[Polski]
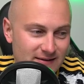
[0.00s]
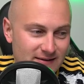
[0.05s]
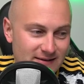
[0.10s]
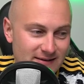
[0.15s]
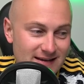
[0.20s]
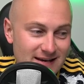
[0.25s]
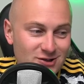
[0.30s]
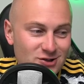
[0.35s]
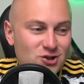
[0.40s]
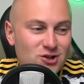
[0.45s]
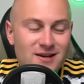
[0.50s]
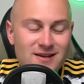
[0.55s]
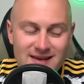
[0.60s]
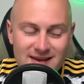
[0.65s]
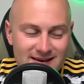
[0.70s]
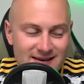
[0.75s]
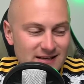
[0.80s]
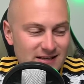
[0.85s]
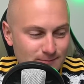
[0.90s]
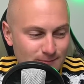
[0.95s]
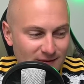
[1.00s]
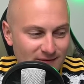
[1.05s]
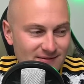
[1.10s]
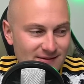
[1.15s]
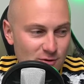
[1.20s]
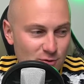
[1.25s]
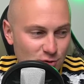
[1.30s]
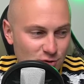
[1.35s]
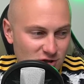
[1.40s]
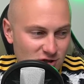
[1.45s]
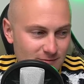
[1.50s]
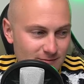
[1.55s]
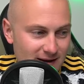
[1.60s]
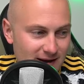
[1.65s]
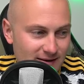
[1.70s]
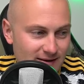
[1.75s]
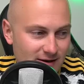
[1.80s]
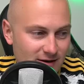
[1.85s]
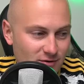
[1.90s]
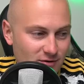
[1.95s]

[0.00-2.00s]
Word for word: jeszcze nie jest pewna utrzymania.